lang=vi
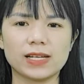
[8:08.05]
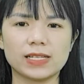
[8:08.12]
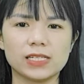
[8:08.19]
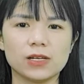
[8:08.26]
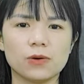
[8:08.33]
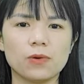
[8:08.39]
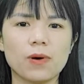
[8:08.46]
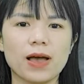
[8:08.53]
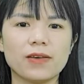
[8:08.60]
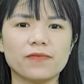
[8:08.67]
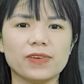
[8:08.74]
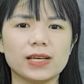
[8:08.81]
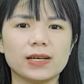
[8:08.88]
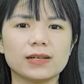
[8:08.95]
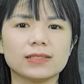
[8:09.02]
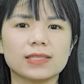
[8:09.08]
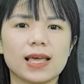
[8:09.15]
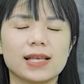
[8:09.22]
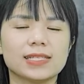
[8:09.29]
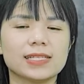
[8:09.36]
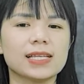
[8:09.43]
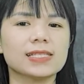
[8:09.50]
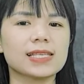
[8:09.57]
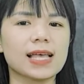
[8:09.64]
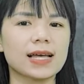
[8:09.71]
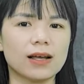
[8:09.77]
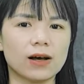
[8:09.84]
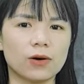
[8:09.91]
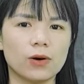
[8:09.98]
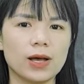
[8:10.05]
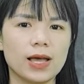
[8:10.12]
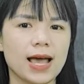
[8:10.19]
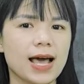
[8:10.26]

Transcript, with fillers: phản chiếu ngoại vi cơ thể trên da đầu